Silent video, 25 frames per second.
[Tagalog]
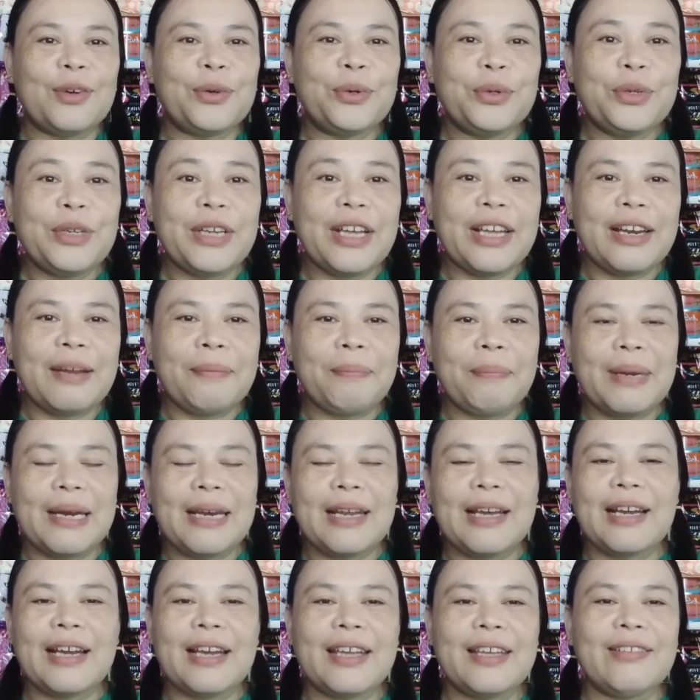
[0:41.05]
una na
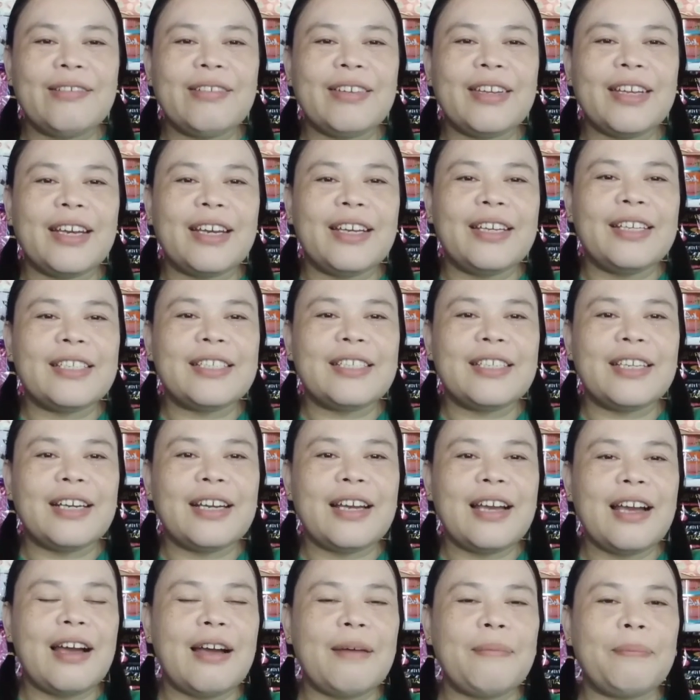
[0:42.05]
pala ngayon guys
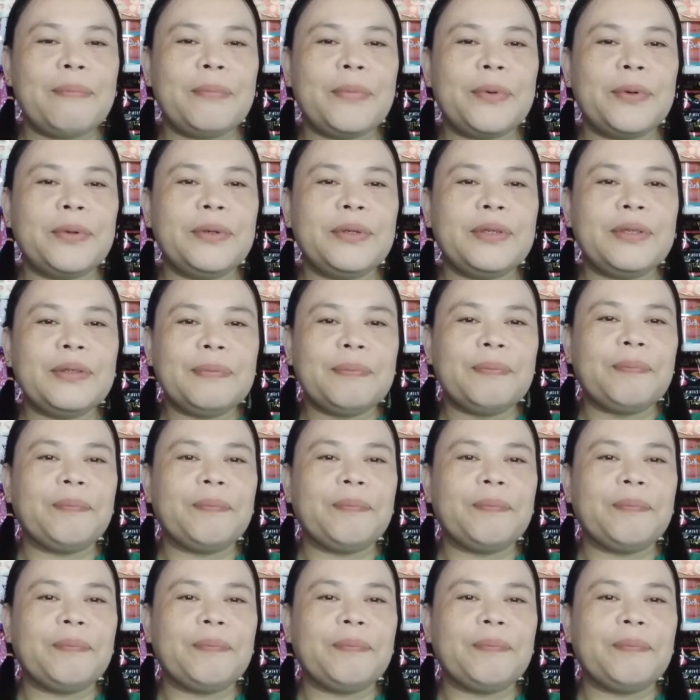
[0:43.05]
ng hapon